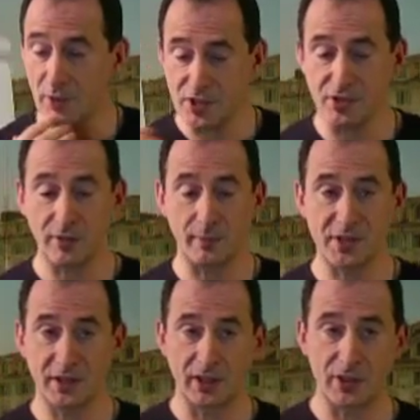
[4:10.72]
questi sono i
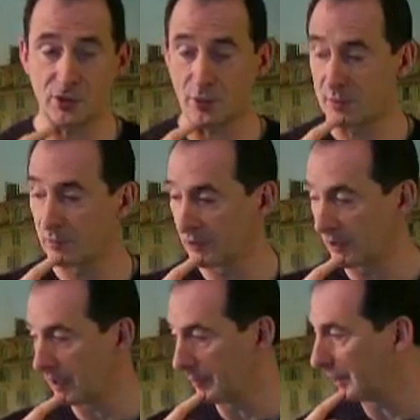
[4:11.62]
pazienti che sono più
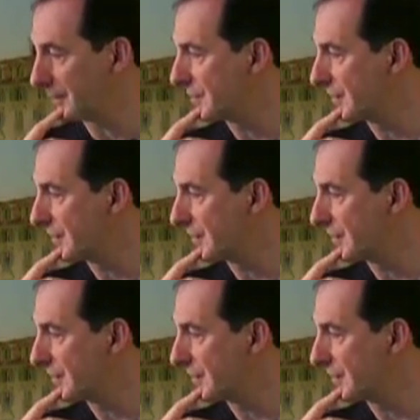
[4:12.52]
vulnerabili.